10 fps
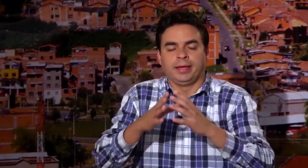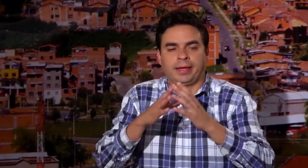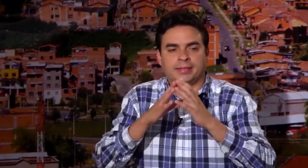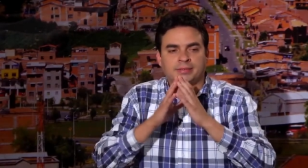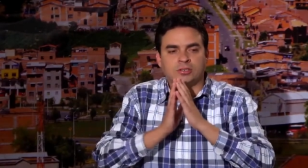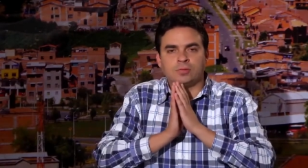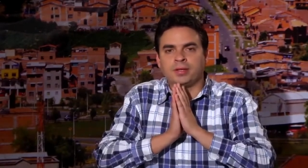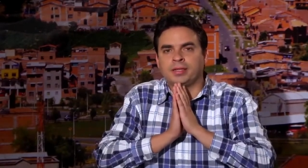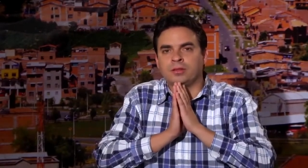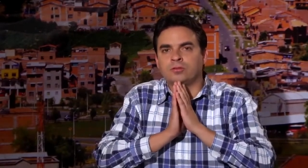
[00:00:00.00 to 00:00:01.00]
que están
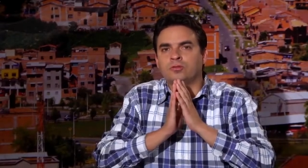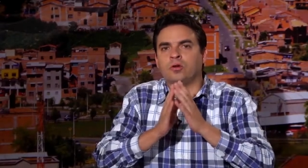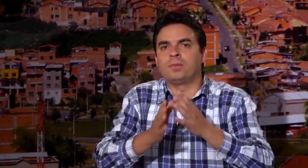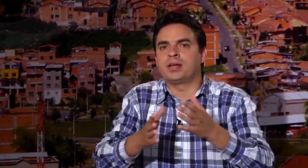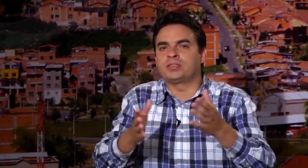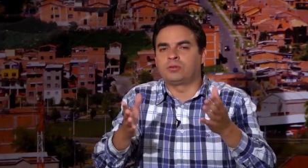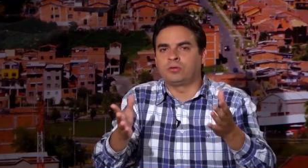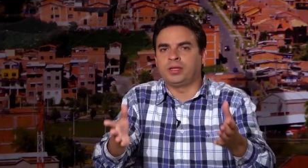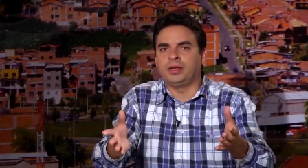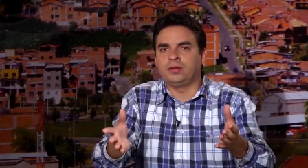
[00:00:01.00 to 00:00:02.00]
sometiendo su nombre al
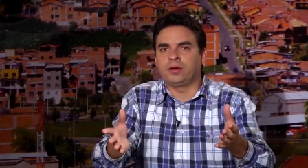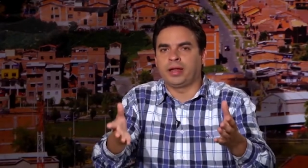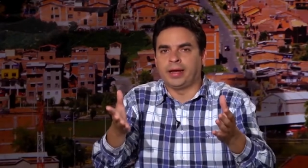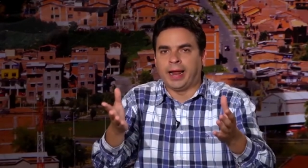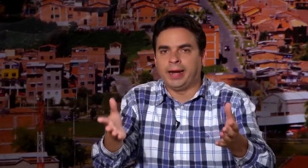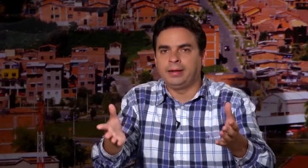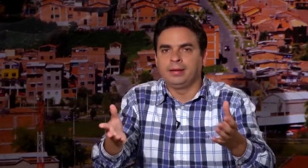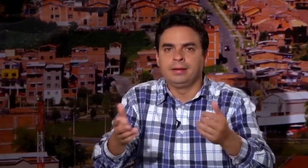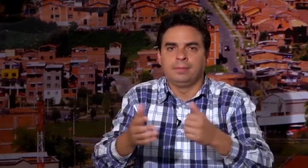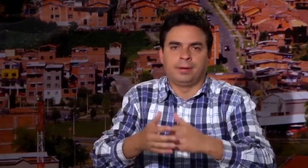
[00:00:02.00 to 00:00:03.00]
escrutinio
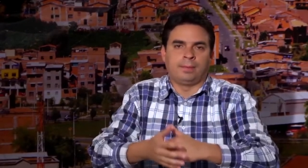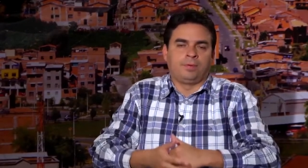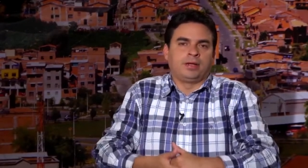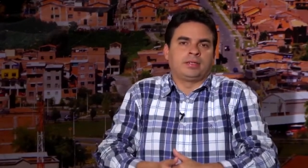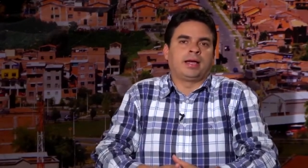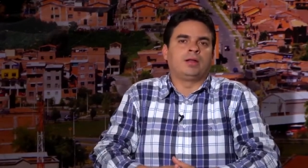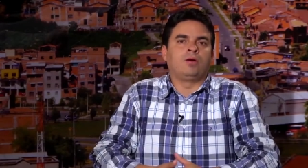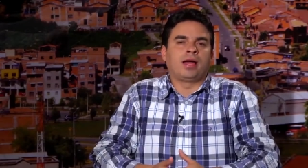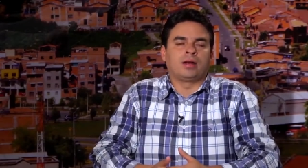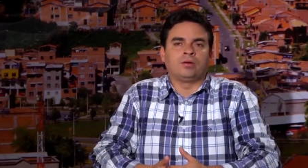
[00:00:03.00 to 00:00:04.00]
general para poder llegar a
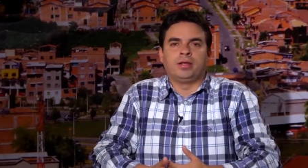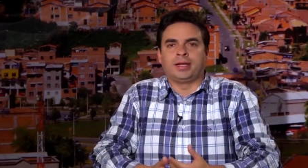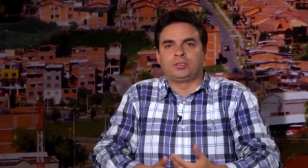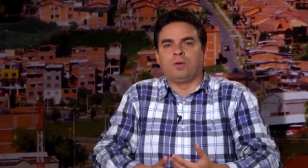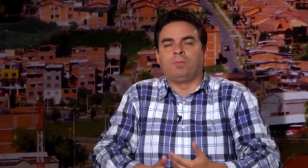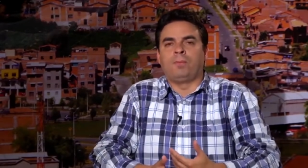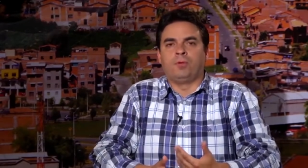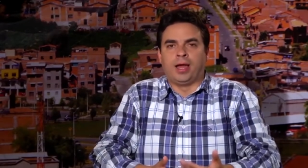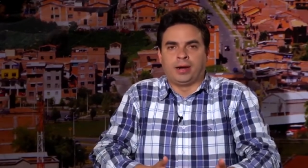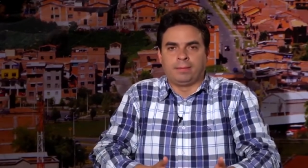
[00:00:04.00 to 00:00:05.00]
un cargo de elección
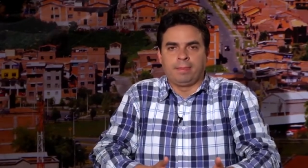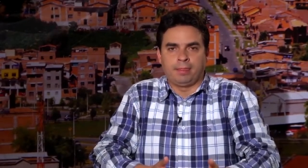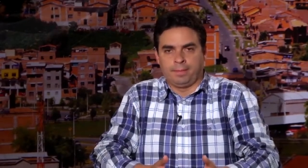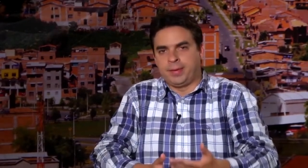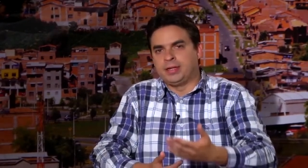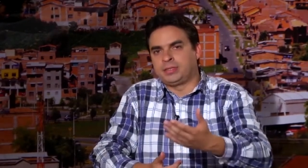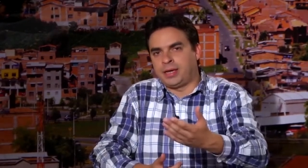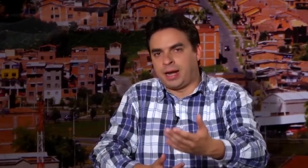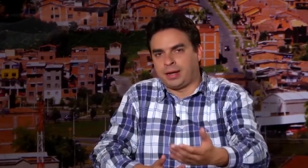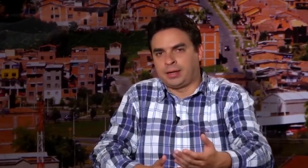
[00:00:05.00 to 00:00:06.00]
popular. Piense
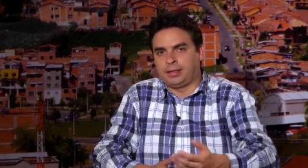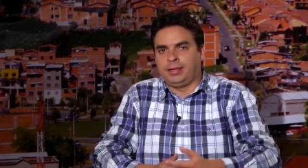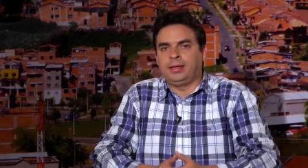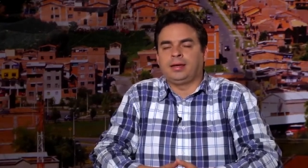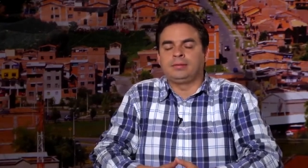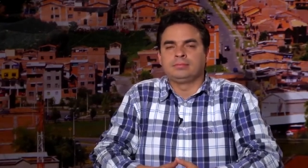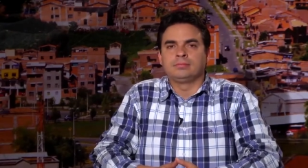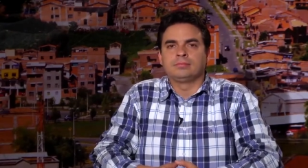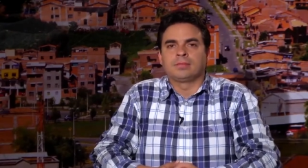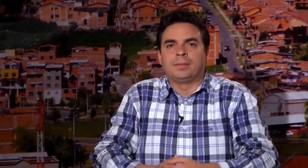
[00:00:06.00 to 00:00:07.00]
a la alcaldía,
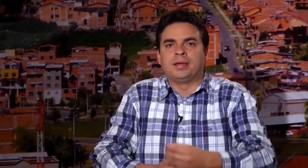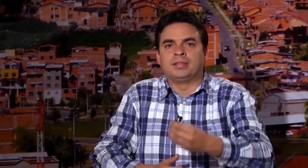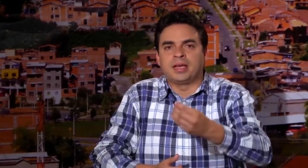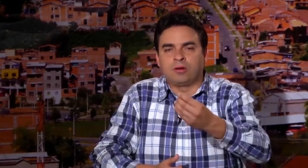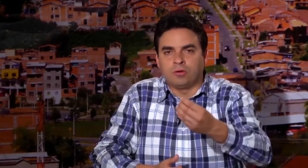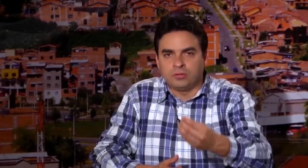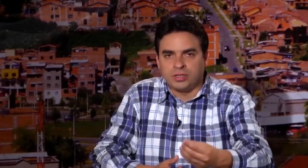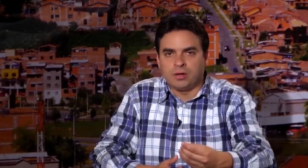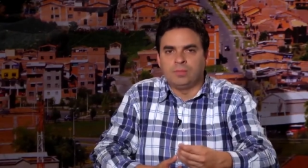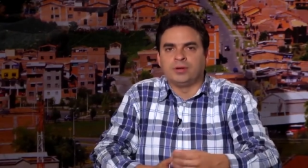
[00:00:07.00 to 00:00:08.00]
bien sea el
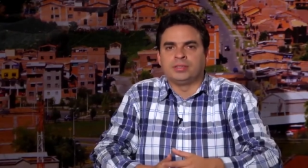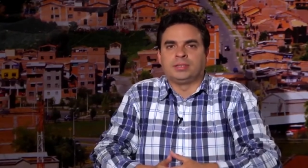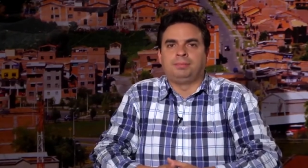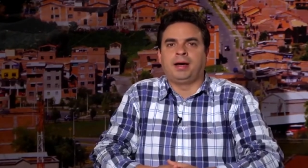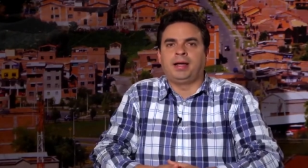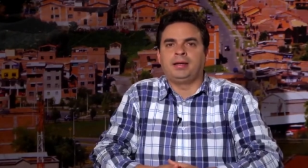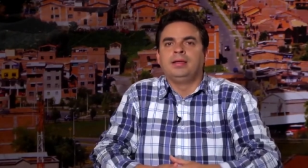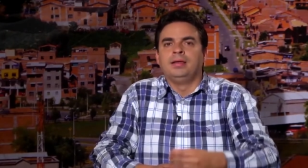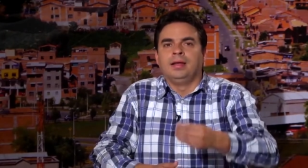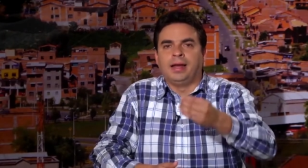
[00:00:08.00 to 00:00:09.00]
Consejo
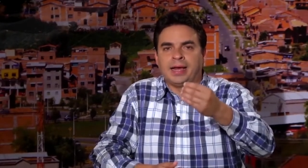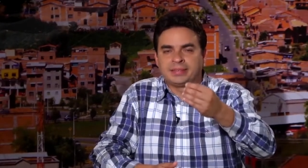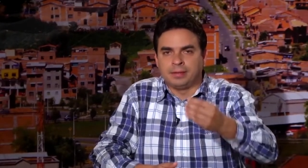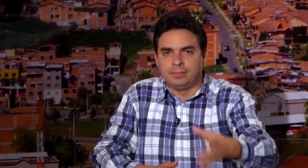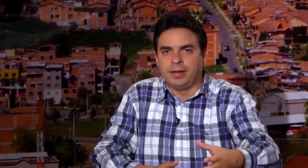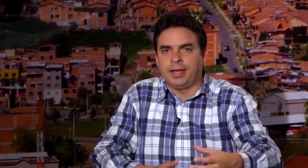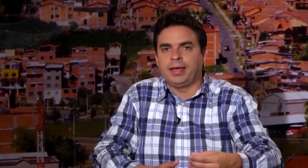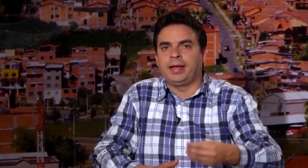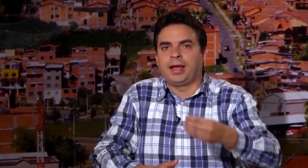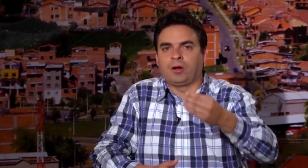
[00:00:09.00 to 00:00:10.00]
Municipal, la
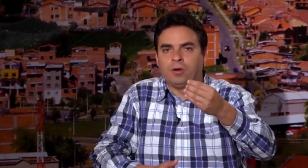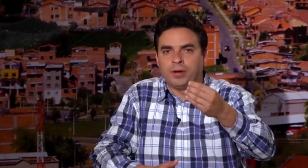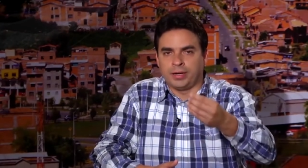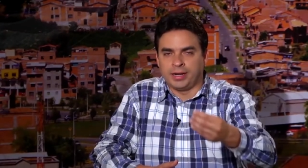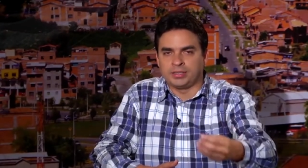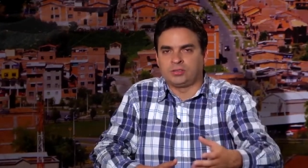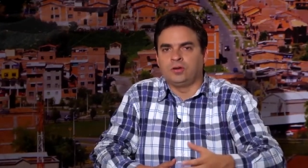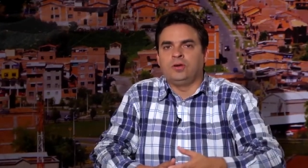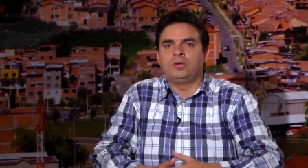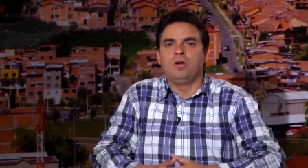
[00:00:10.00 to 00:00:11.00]
Asamblea, la
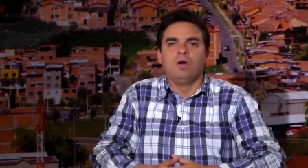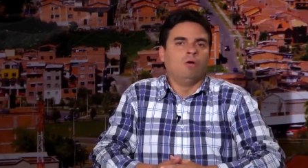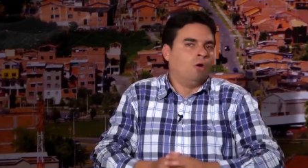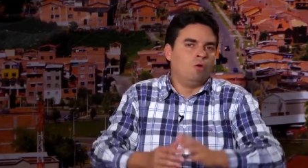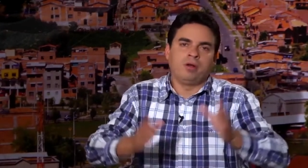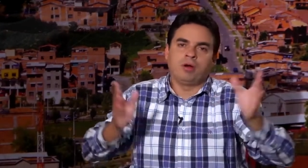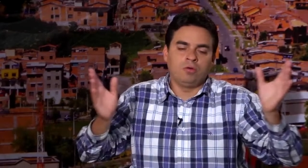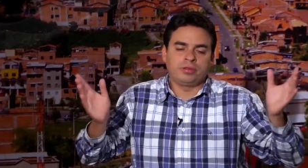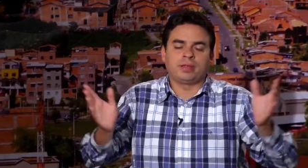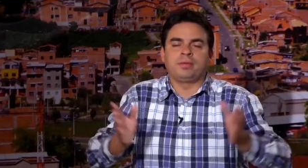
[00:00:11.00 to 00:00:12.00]
Gobernación o una
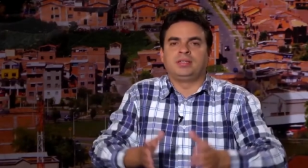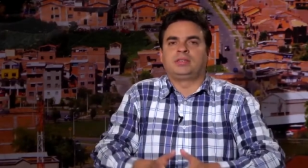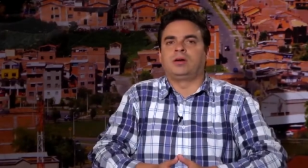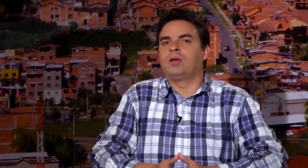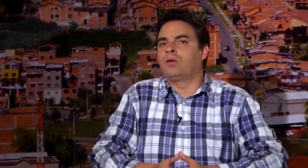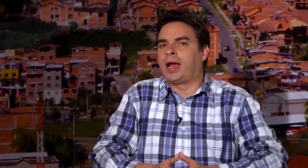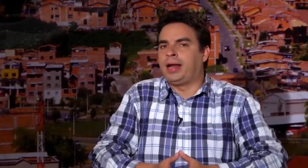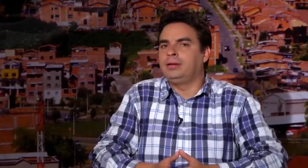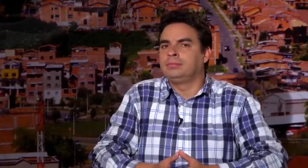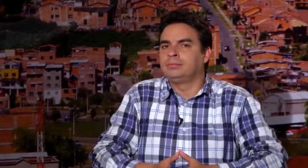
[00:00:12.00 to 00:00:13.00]
Junta Administradora
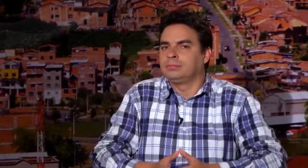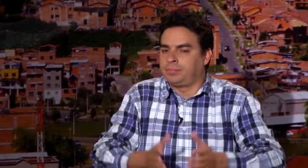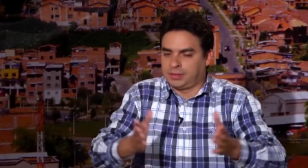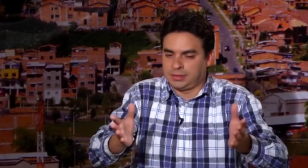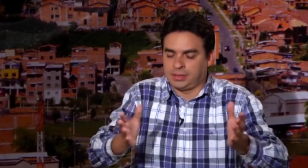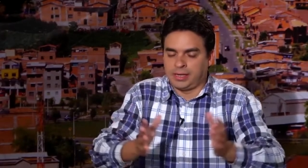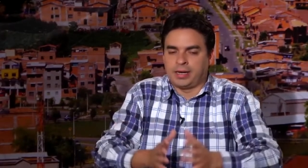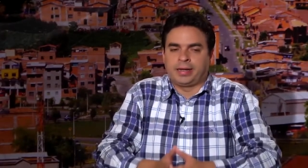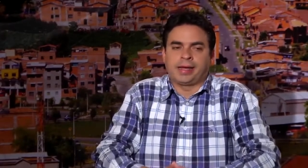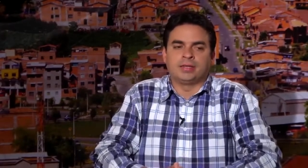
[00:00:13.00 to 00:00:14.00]
Local, pues
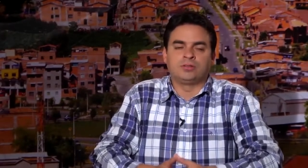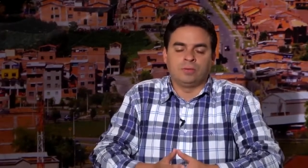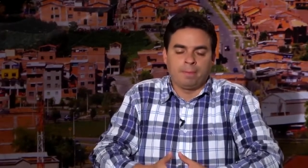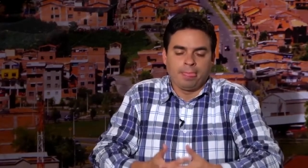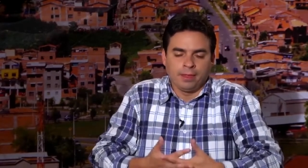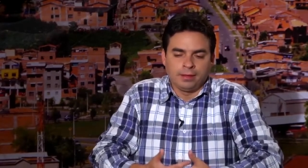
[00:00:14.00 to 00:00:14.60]
en el caso